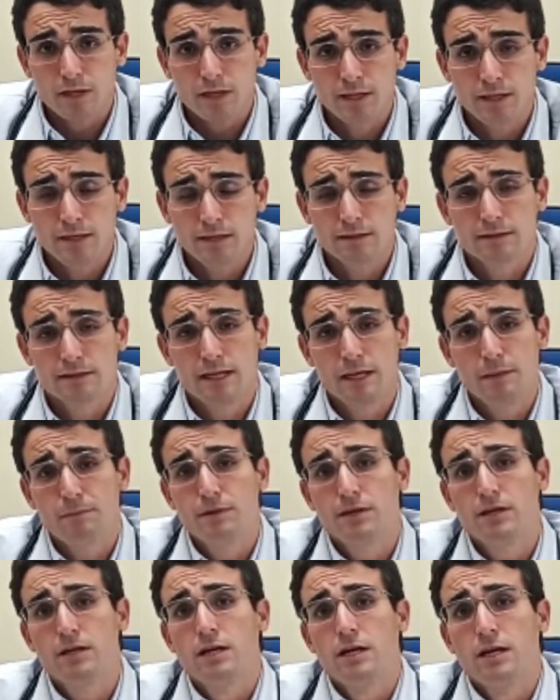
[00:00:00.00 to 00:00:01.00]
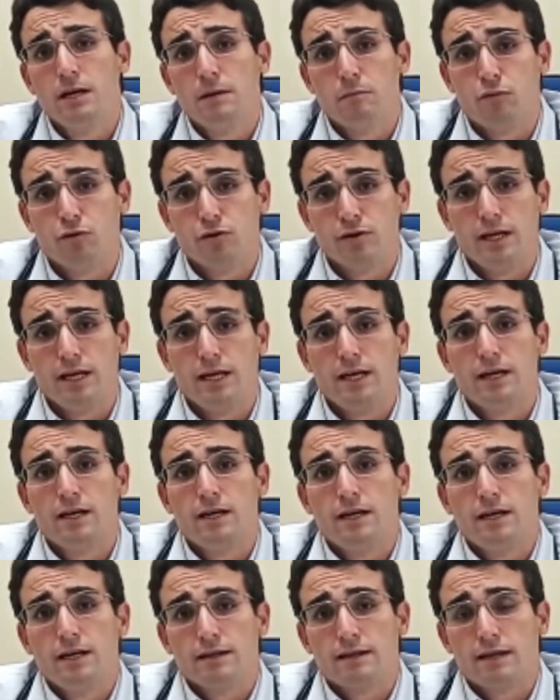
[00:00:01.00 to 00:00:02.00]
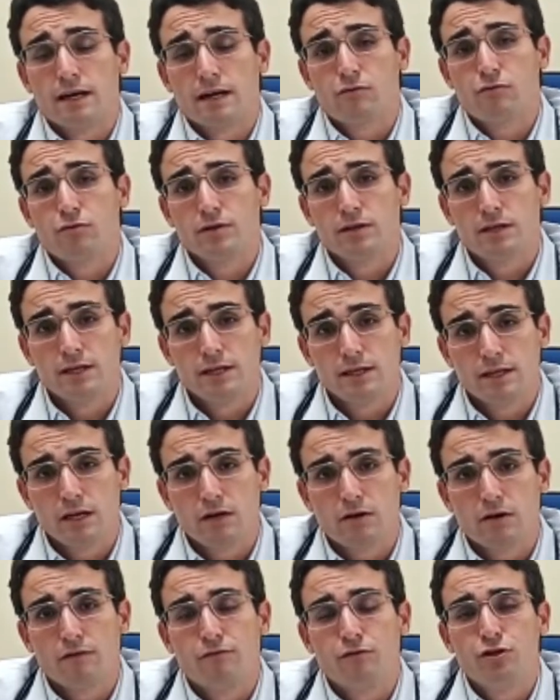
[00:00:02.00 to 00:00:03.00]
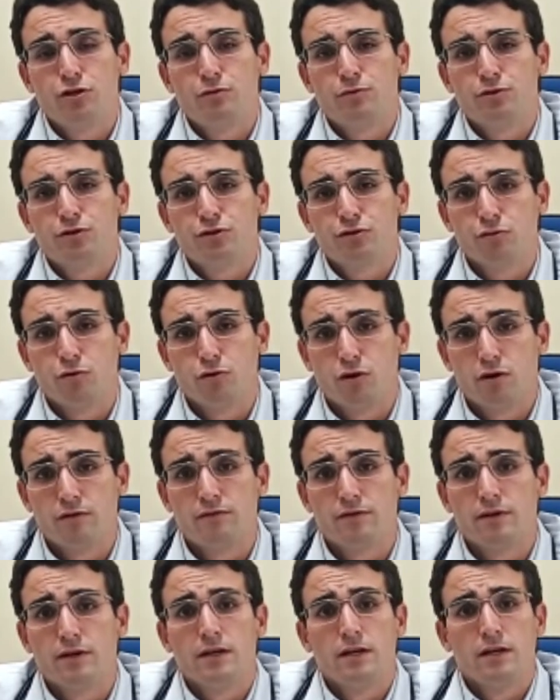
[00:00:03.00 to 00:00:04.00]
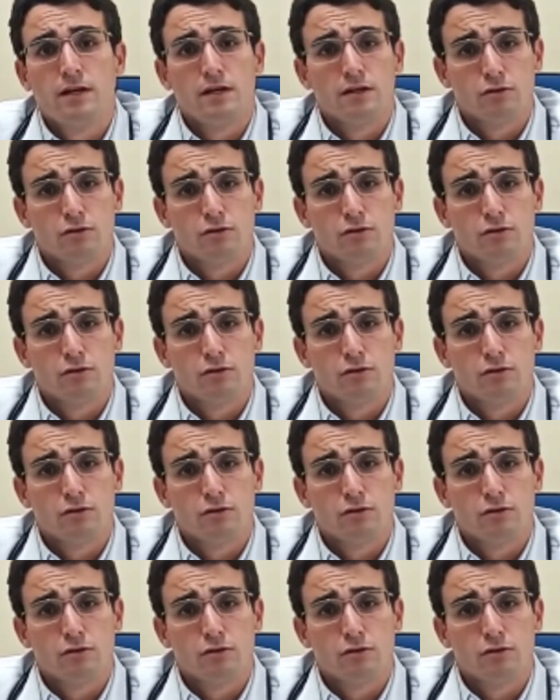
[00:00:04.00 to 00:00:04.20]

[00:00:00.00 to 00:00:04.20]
e sempre poder estar tá contando aí com a Folha de Ponte Nova,